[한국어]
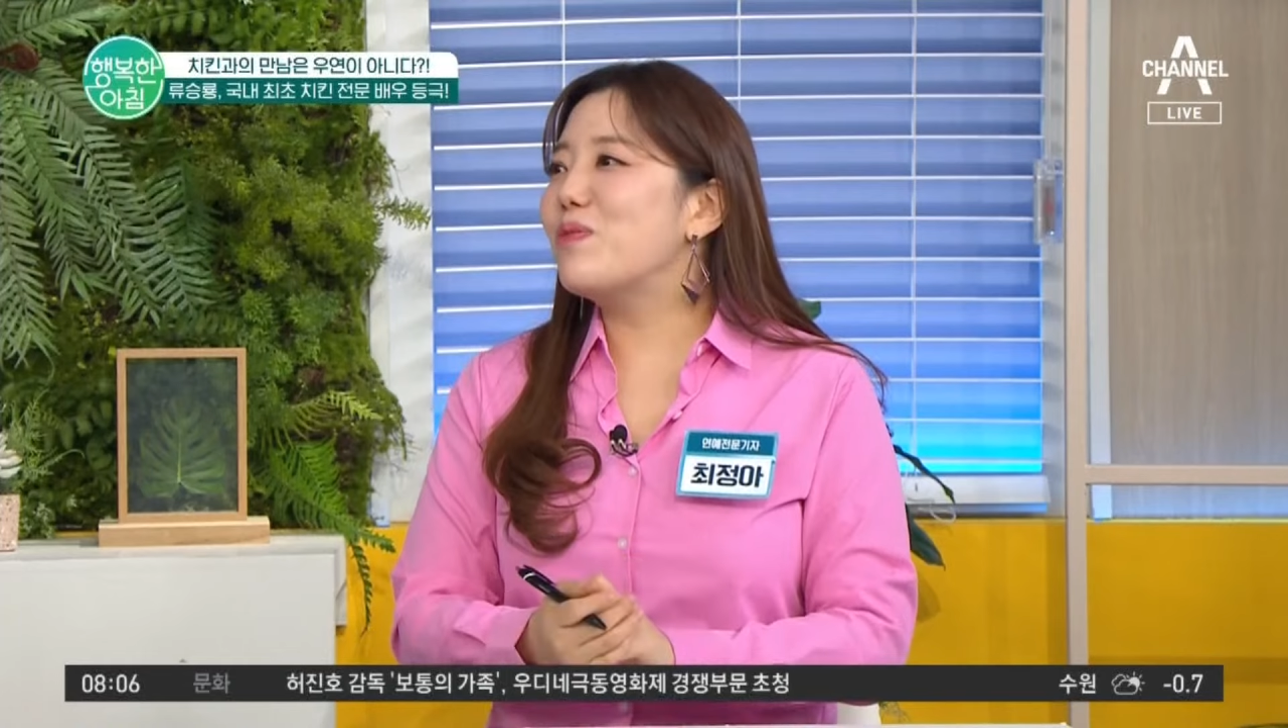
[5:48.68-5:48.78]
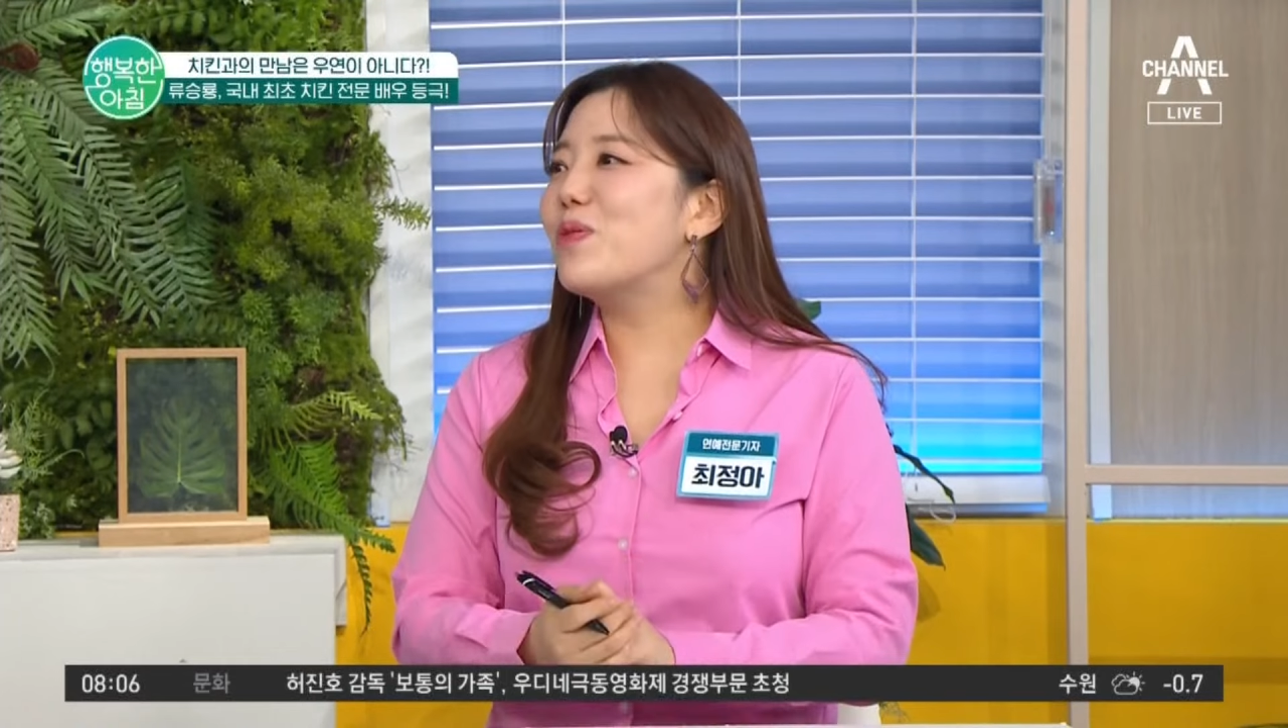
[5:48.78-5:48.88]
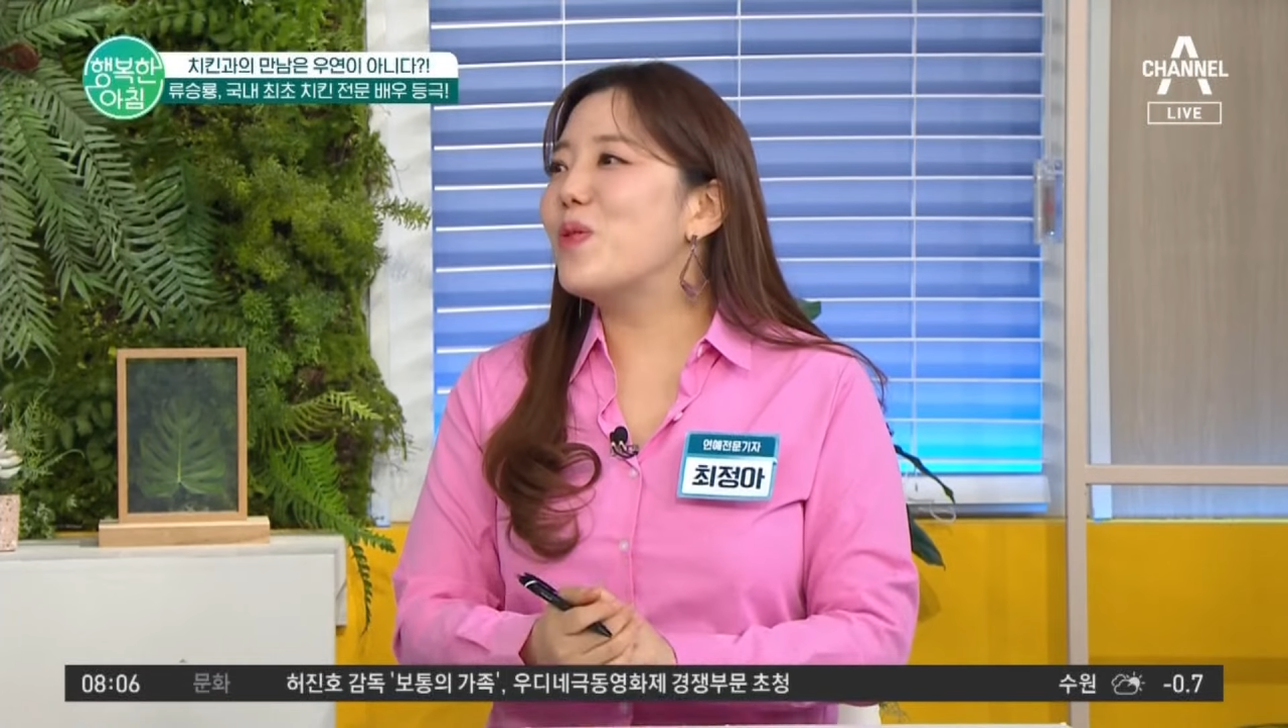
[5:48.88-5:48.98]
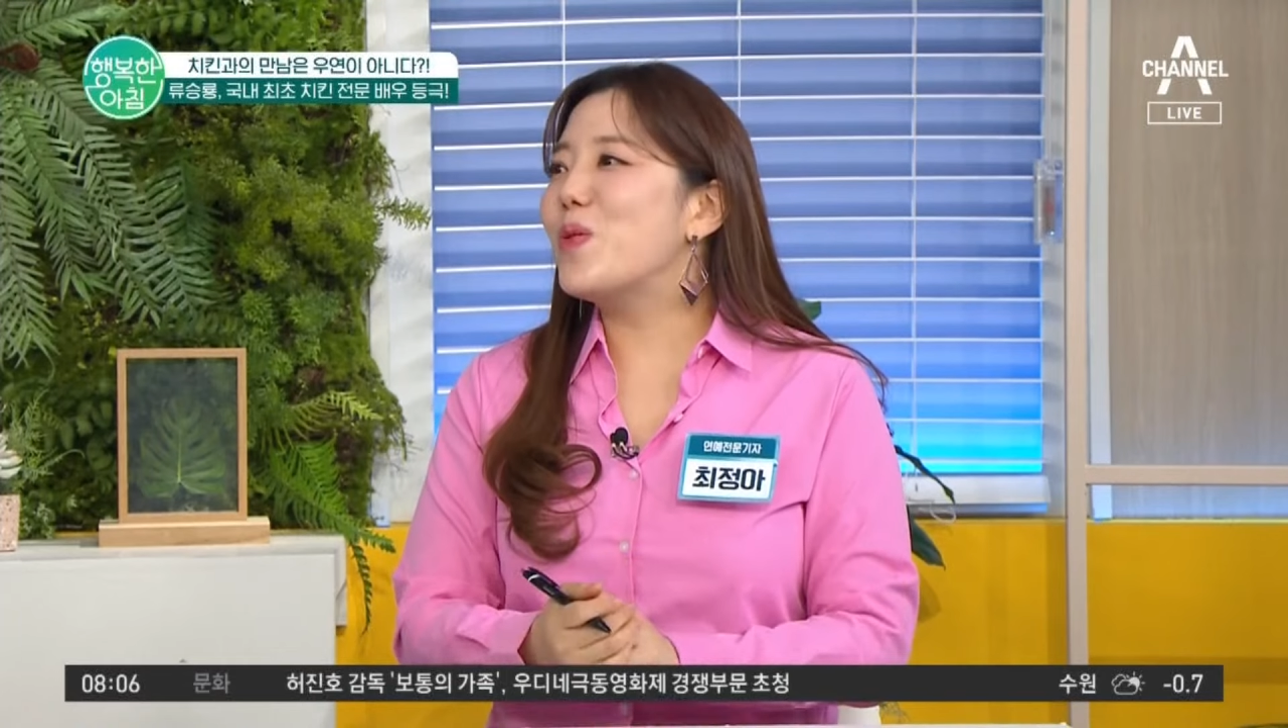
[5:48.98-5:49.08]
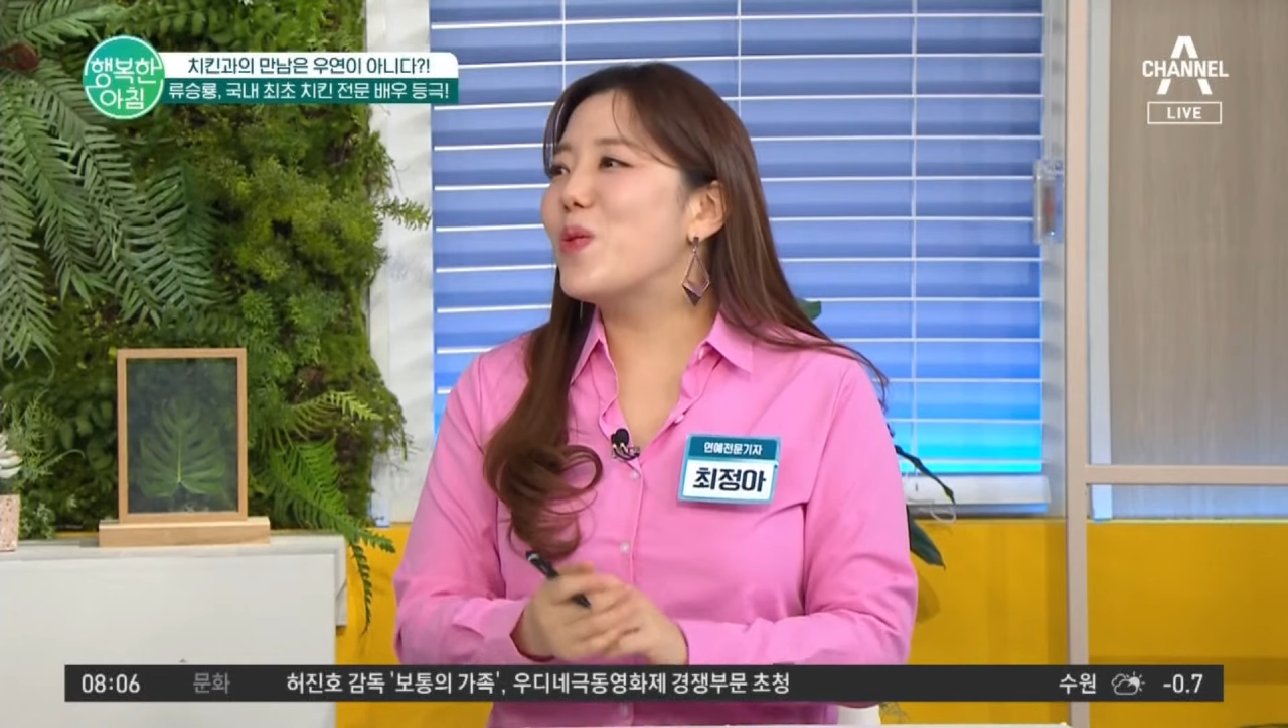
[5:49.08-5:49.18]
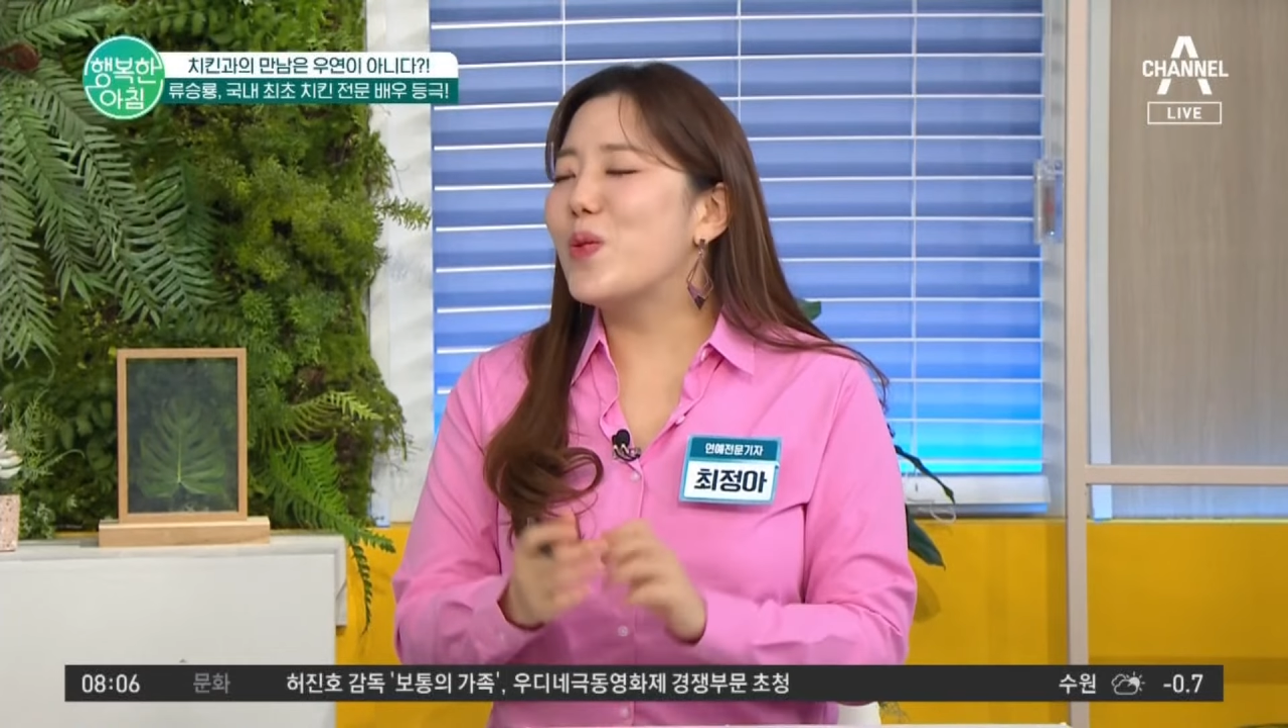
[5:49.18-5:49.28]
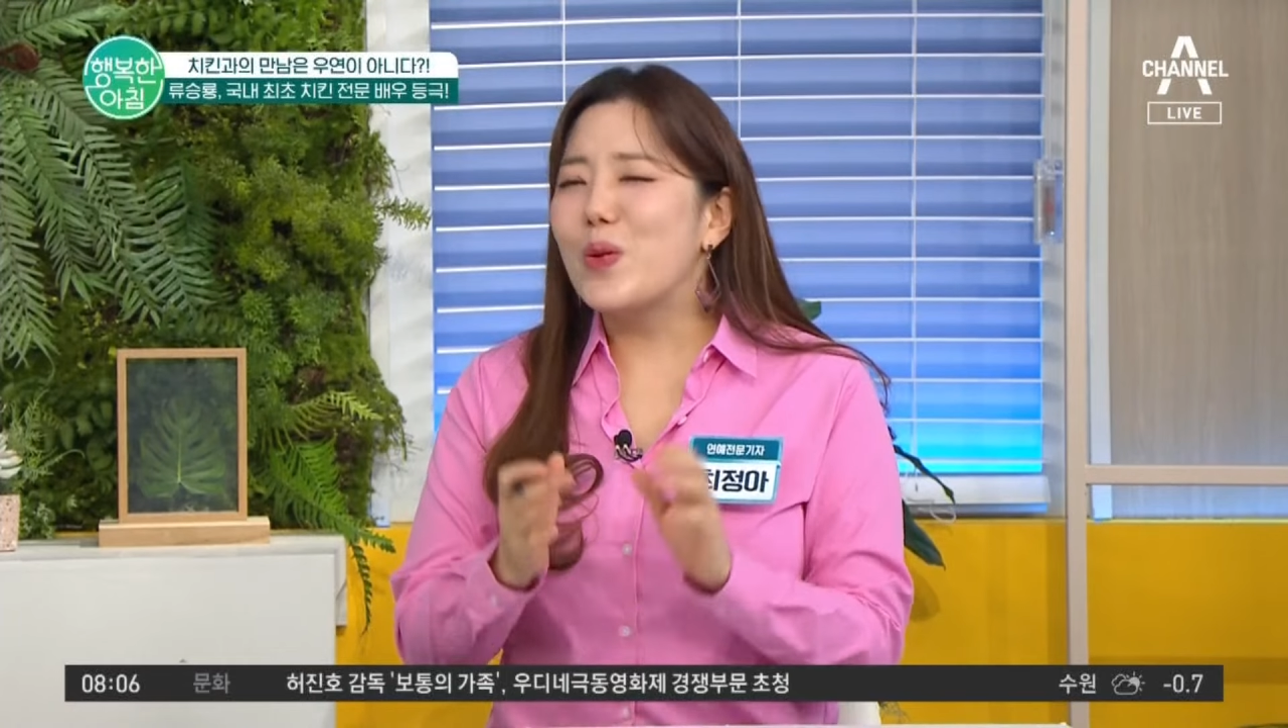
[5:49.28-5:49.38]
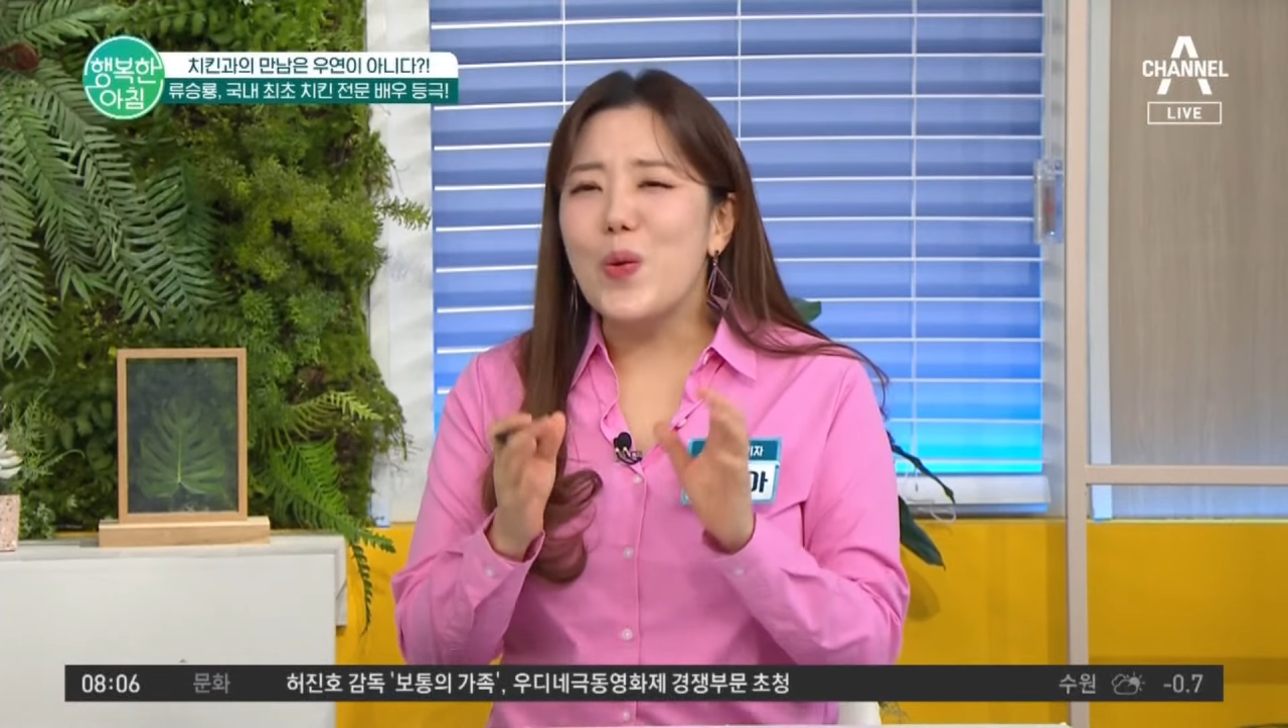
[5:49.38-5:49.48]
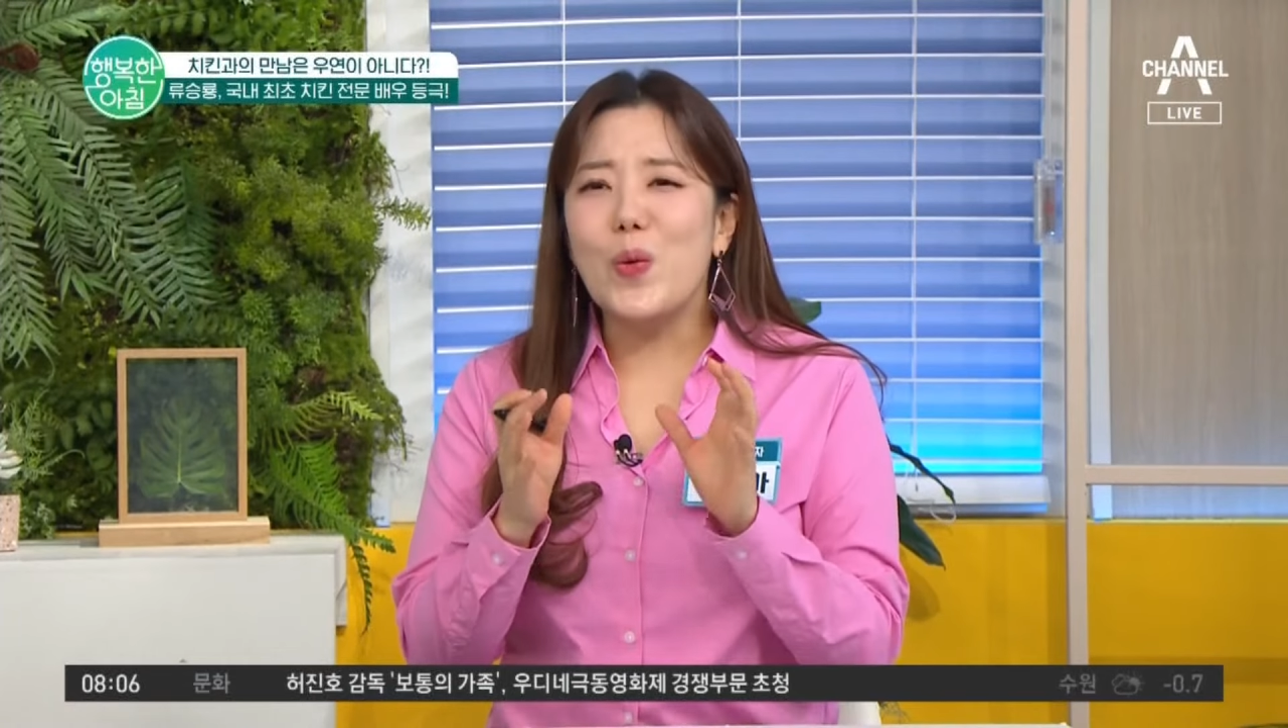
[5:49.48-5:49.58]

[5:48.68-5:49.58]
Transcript: 음. 프로 못 뭐